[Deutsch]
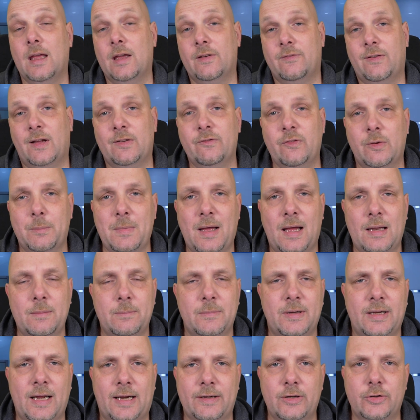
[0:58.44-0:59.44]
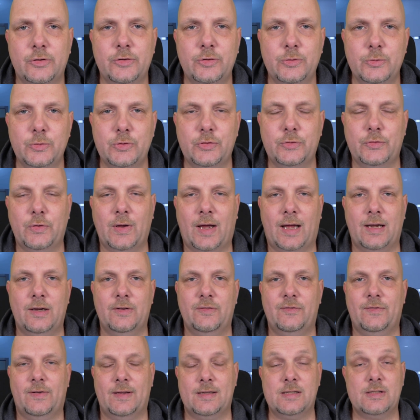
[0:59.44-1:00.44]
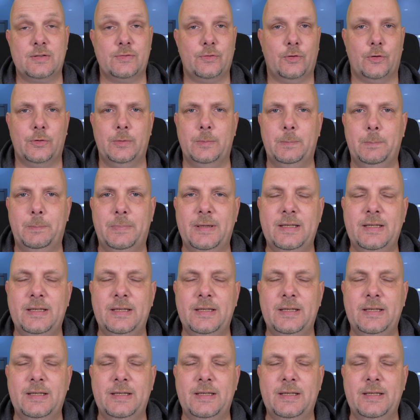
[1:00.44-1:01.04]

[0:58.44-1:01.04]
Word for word: Fangen wir mal an mit einer News für alle Fans von